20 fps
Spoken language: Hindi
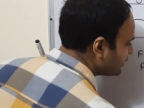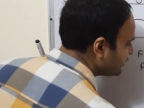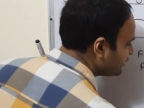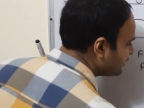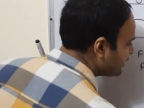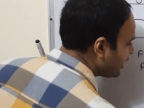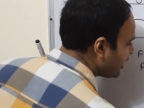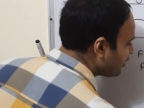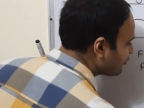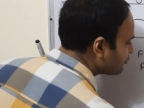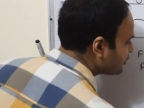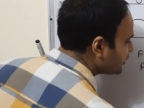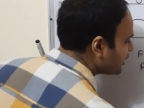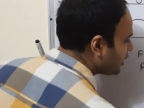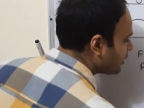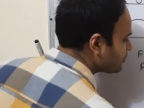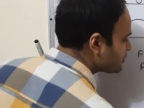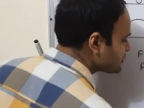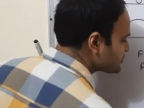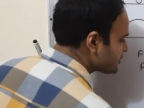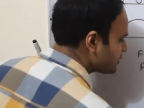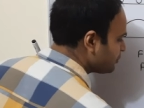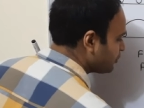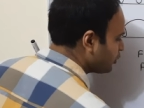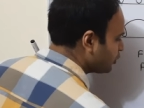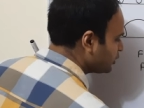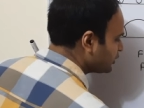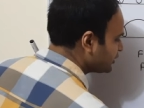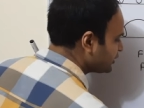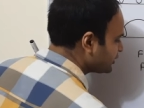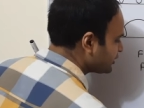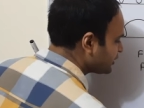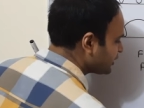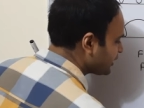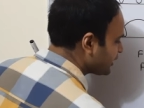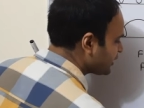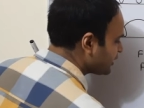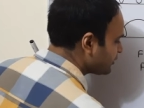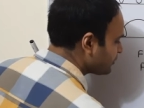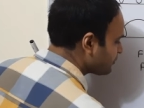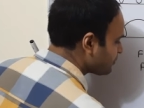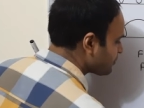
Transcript: या फिर हम इसे बोल देते हैं